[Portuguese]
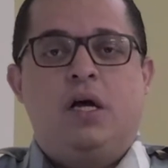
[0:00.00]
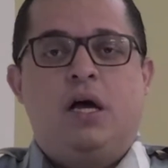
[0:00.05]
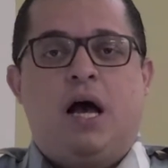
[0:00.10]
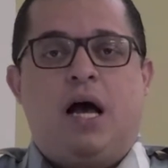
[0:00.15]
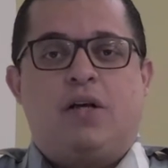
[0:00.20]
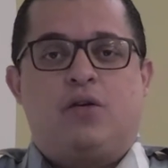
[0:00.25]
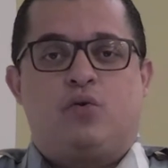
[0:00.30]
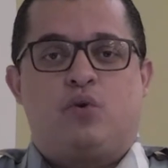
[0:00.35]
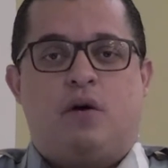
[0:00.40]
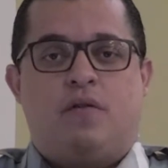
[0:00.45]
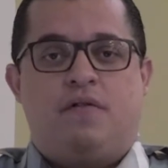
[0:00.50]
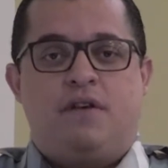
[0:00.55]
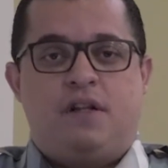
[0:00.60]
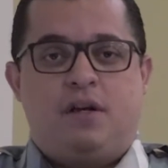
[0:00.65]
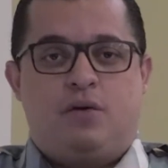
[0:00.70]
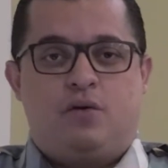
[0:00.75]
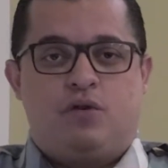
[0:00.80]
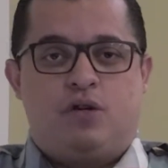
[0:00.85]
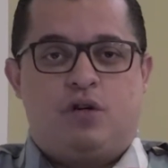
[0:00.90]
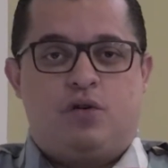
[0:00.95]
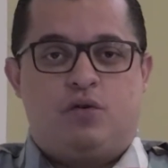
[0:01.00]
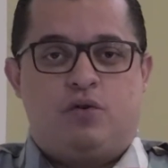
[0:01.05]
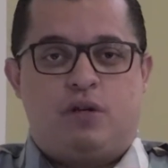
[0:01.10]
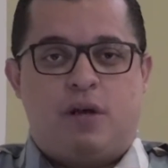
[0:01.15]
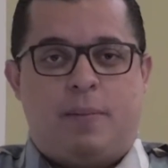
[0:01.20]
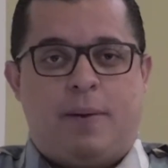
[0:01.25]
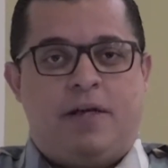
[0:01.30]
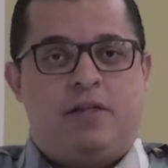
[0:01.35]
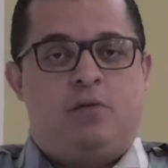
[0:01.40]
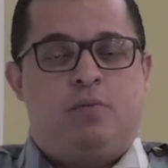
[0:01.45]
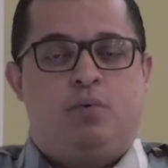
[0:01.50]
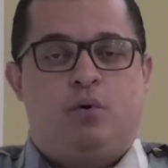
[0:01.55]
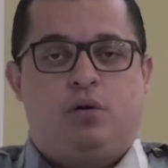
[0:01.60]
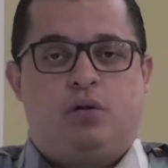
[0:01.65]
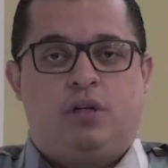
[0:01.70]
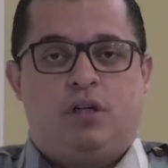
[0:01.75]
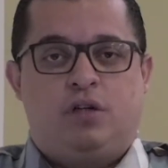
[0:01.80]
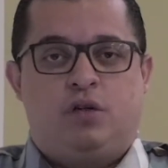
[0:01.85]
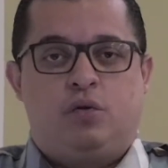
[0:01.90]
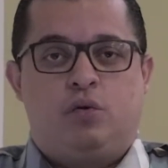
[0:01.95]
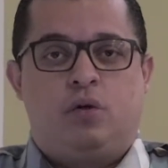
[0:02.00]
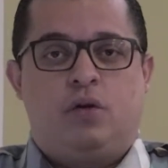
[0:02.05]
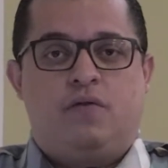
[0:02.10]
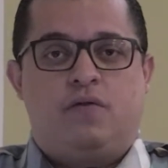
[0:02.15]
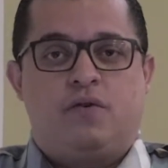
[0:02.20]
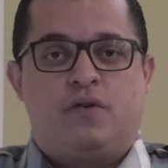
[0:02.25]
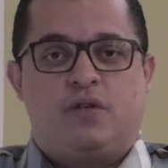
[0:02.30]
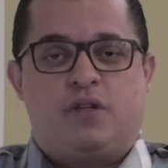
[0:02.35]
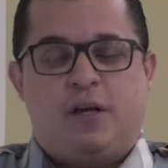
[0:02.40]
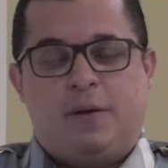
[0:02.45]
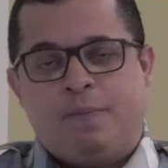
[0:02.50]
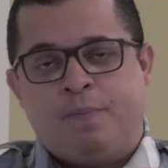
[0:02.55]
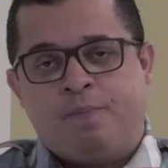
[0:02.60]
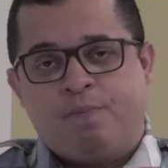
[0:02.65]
a sua vida com Jesus é mais importante do que você